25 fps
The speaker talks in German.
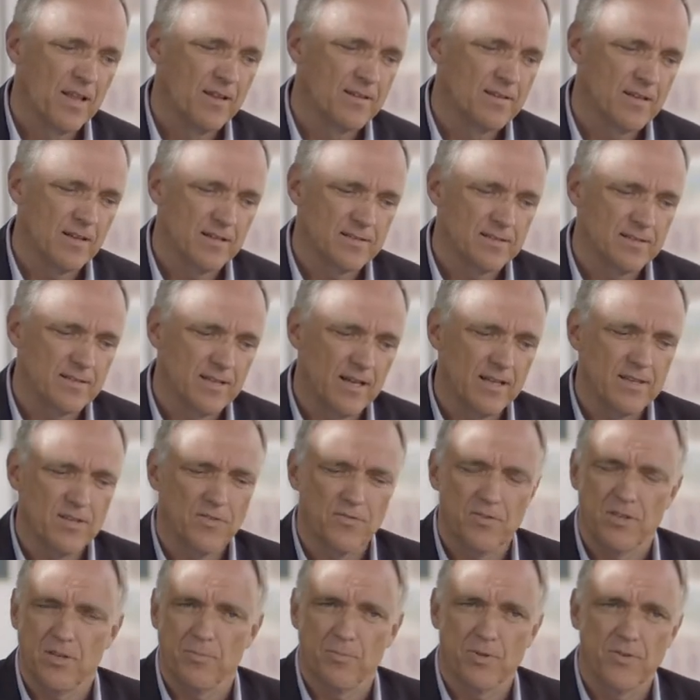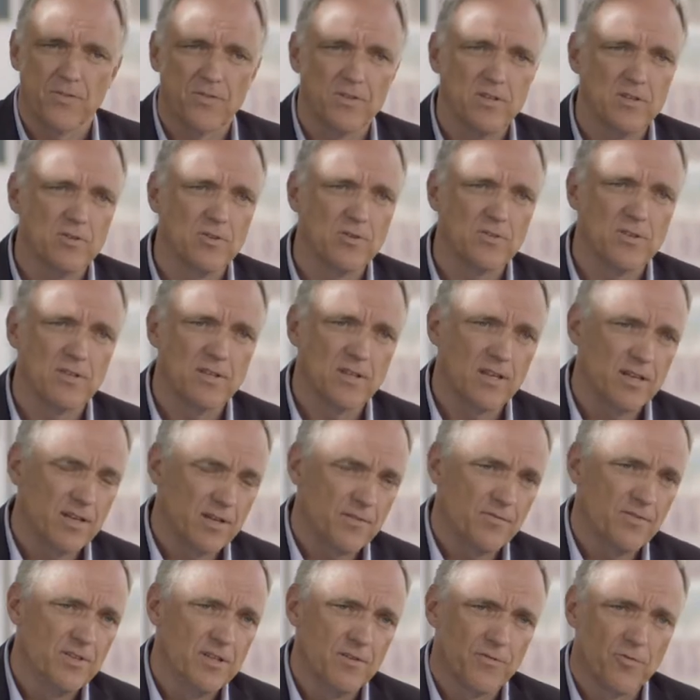da sind ganz viele Beziehungen, sind dann
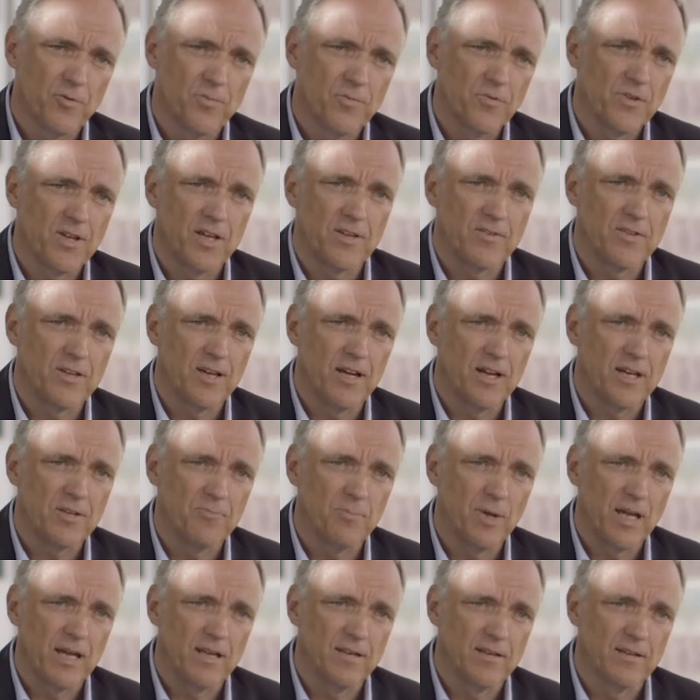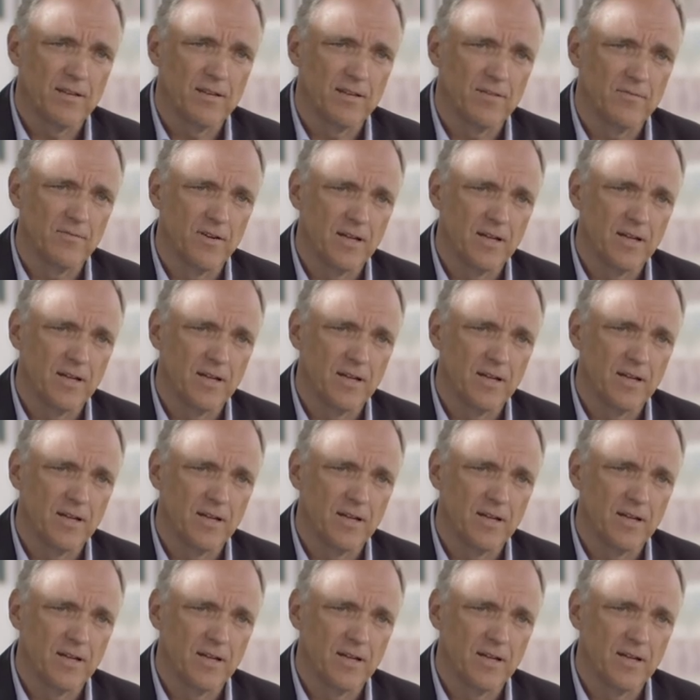nach vier, fünf, sechs Jahren beendet,